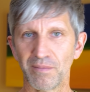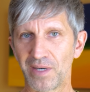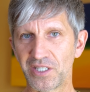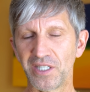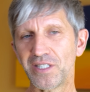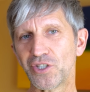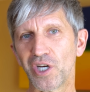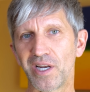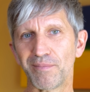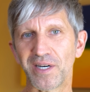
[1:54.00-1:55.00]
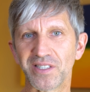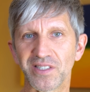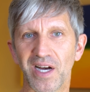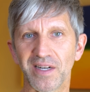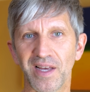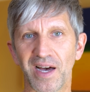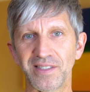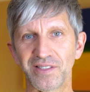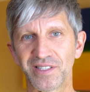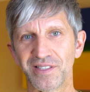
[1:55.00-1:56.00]
Mein chinesischer Lehrmeister sagte
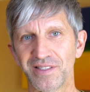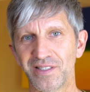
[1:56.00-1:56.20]
einst,